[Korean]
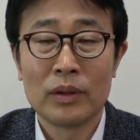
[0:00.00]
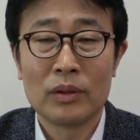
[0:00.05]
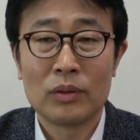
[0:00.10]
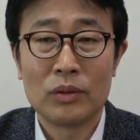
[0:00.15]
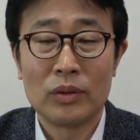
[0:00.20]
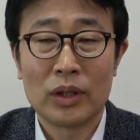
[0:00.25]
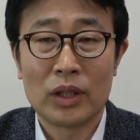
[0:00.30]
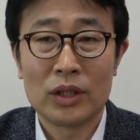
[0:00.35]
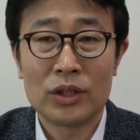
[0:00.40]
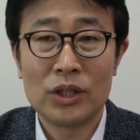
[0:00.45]

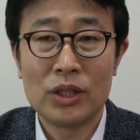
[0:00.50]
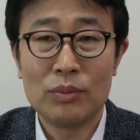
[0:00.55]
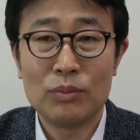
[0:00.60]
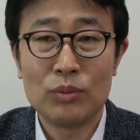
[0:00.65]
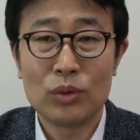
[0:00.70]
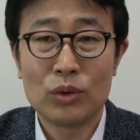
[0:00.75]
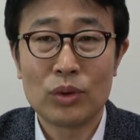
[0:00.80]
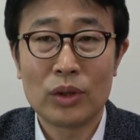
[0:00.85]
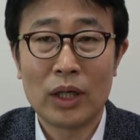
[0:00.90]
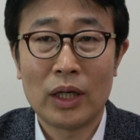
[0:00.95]
우리가
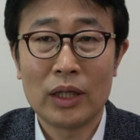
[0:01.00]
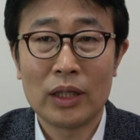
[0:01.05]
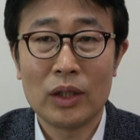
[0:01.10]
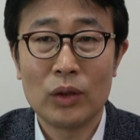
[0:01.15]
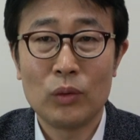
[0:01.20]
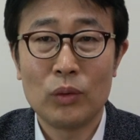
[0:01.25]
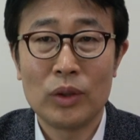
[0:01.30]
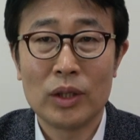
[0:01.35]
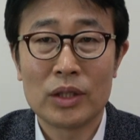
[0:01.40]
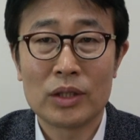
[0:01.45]
실무를
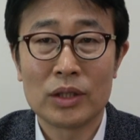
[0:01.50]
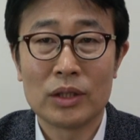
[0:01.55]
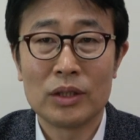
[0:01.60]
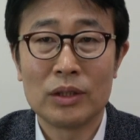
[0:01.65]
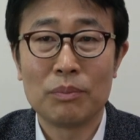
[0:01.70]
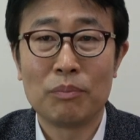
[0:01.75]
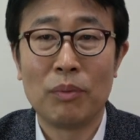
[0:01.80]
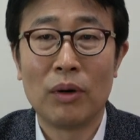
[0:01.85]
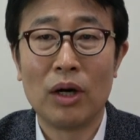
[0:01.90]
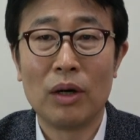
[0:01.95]
하기
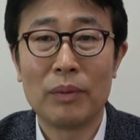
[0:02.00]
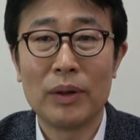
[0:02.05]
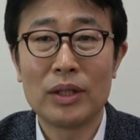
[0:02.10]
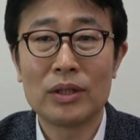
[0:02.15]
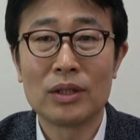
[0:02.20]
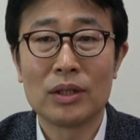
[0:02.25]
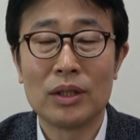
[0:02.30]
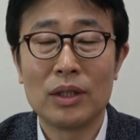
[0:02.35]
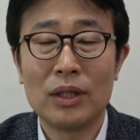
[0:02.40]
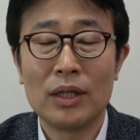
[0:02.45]
위해서는
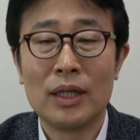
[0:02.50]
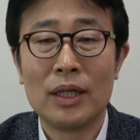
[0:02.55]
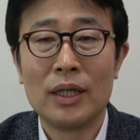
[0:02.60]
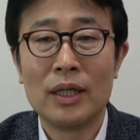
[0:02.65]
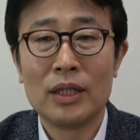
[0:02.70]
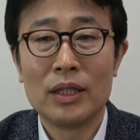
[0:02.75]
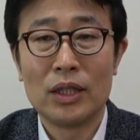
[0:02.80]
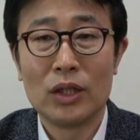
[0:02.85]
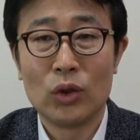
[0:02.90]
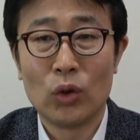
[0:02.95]
법에서
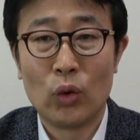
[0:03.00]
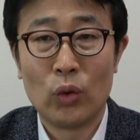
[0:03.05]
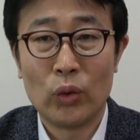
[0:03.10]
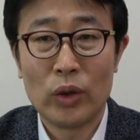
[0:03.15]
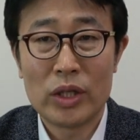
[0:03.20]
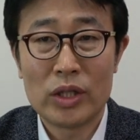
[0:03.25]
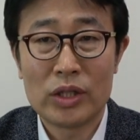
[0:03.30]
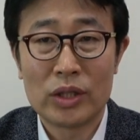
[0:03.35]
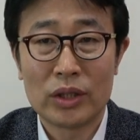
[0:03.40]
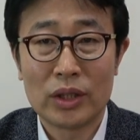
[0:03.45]
이
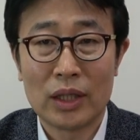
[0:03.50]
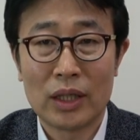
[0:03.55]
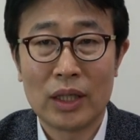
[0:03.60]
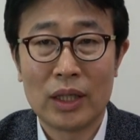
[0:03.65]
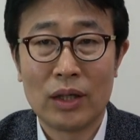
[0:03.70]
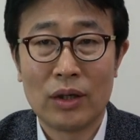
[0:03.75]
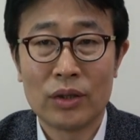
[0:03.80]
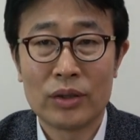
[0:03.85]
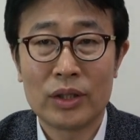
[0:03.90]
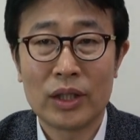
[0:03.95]
용어의
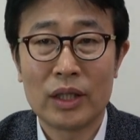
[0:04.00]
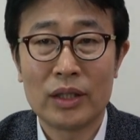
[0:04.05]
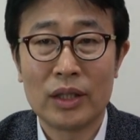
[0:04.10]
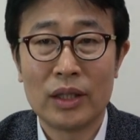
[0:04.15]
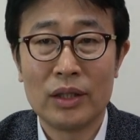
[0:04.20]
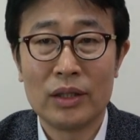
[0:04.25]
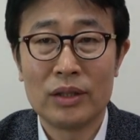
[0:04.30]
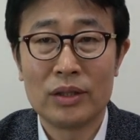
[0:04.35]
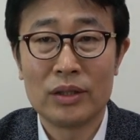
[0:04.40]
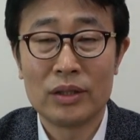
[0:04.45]
정의가 어떻게
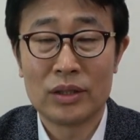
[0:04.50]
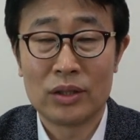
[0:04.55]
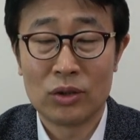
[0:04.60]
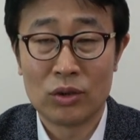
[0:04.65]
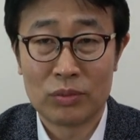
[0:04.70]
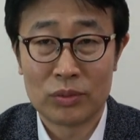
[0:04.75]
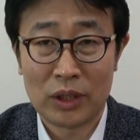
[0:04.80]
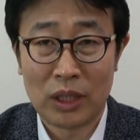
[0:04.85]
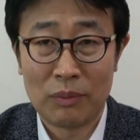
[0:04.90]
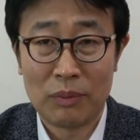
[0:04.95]
되어 있는지를
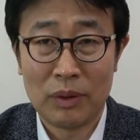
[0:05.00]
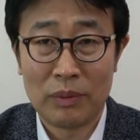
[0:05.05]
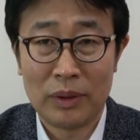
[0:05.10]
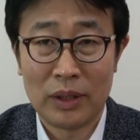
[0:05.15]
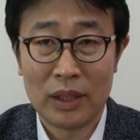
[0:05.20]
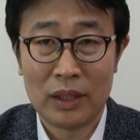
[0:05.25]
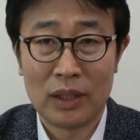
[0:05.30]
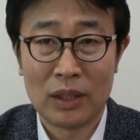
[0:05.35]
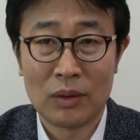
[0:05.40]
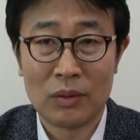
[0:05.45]
좀
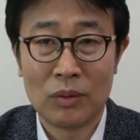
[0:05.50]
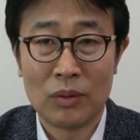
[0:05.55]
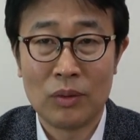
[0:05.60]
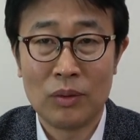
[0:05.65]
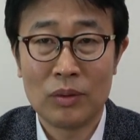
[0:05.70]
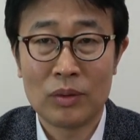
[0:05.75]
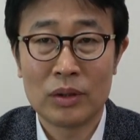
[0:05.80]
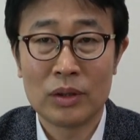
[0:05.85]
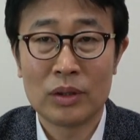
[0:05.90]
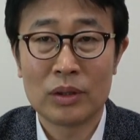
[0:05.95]
살펴봐야
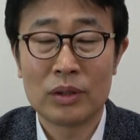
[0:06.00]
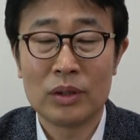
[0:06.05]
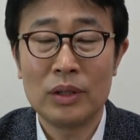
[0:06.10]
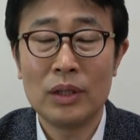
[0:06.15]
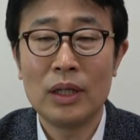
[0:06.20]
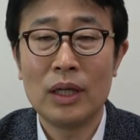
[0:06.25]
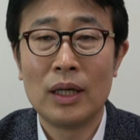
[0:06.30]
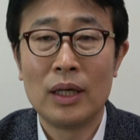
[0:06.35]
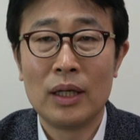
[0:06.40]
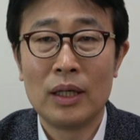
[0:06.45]
되고
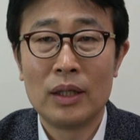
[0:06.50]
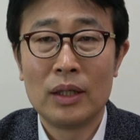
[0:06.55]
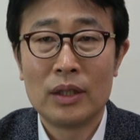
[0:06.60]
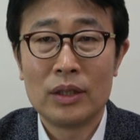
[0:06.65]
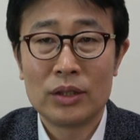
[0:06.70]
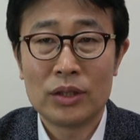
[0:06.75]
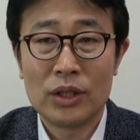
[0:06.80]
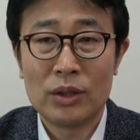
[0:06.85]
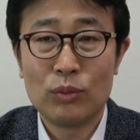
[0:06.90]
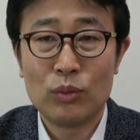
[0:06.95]
그거를
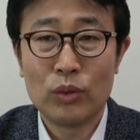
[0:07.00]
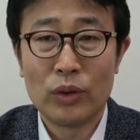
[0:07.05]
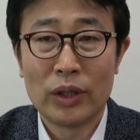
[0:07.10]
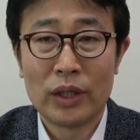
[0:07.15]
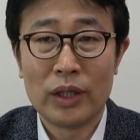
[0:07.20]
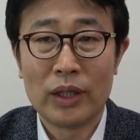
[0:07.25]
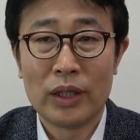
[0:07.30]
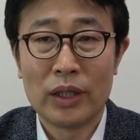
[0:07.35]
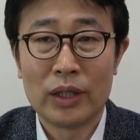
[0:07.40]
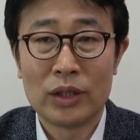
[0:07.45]

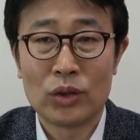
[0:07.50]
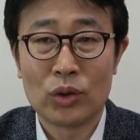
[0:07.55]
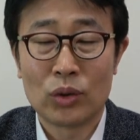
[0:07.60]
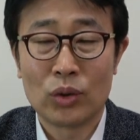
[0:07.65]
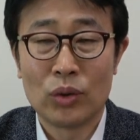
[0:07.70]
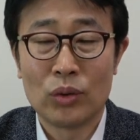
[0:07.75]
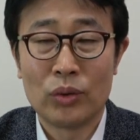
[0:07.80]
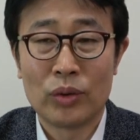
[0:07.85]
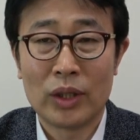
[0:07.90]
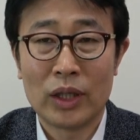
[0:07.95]
실무에
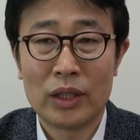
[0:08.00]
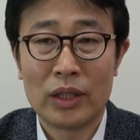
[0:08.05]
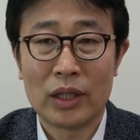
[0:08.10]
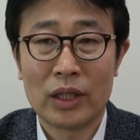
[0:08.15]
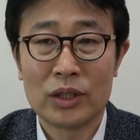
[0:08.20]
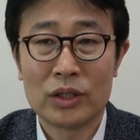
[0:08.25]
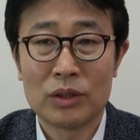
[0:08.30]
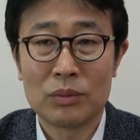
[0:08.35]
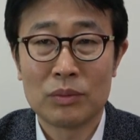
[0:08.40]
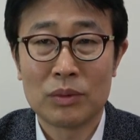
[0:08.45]
적용을 해야
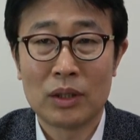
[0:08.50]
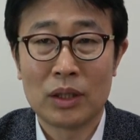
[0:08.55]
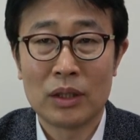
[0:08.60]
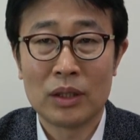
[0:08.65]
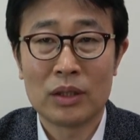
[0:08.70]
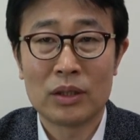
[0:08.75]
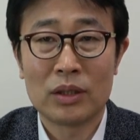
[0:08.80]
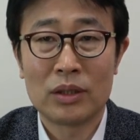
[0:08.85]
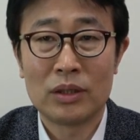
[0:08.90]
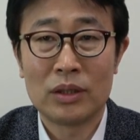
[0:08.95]
되겠습니다.
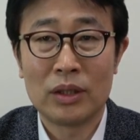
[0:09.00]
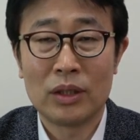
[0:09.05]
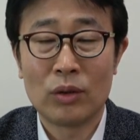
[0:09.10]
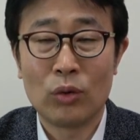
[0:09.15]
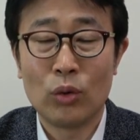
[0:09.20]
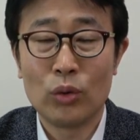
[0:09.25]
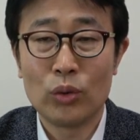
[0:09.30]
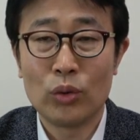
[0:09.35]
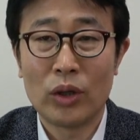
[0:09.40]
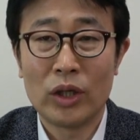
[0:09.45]
이거를
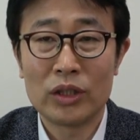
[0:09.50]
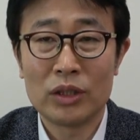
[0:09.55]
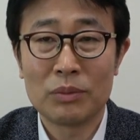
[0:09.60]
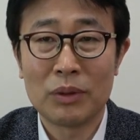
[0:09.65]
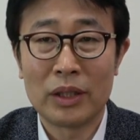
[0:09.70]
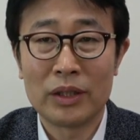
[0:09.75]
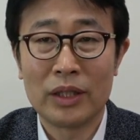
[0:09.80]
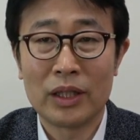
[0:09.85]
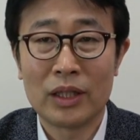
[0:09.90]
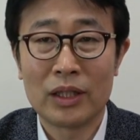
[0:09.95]
혼동하시면
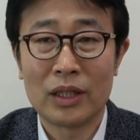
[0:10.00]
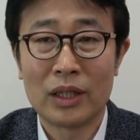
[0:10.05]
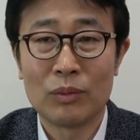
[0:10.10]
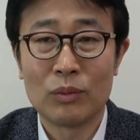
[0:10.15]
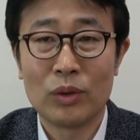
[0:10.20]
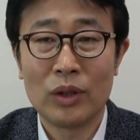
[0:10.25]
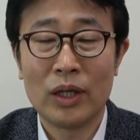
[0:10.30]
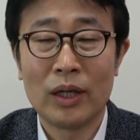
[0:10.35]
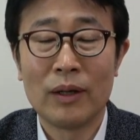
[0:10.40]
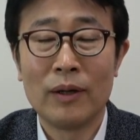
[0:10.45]
안 되기
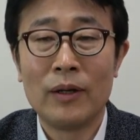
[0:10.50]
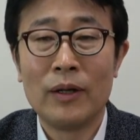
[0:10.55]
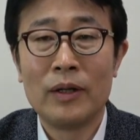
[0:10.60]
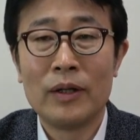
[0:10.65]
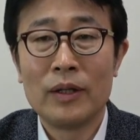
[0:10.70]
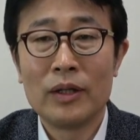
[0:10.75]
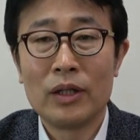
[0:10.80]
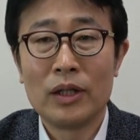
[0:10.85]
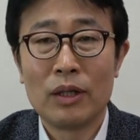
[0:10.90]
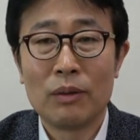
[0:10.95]
때문에
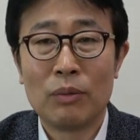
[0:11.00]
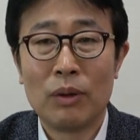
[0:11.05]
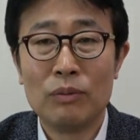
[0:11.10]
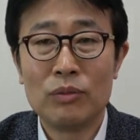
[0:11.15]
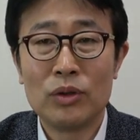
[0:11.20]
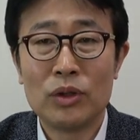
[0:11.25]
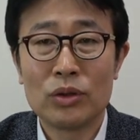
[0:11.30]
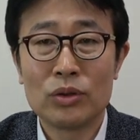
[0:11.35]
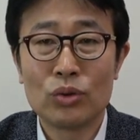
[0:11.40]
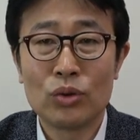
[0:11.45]
이
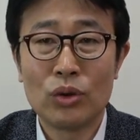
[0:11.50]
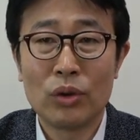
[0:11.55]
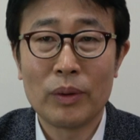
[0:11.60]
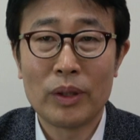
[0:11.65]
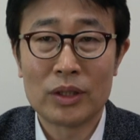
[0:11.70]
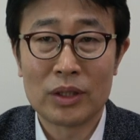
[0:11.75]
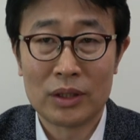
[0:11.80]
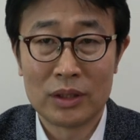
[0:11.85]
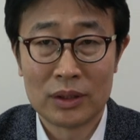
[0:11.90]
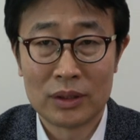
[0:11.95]
법령
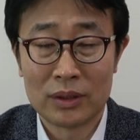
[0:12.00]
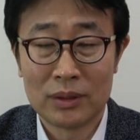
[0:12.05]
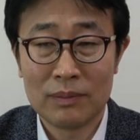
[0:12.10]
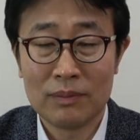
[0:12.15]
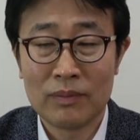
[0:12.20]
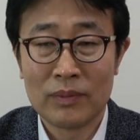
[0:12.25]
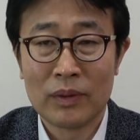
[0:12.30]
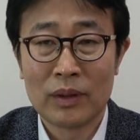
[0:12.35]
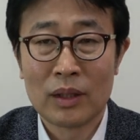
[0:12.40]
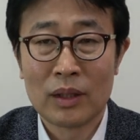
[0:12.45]
수업에서는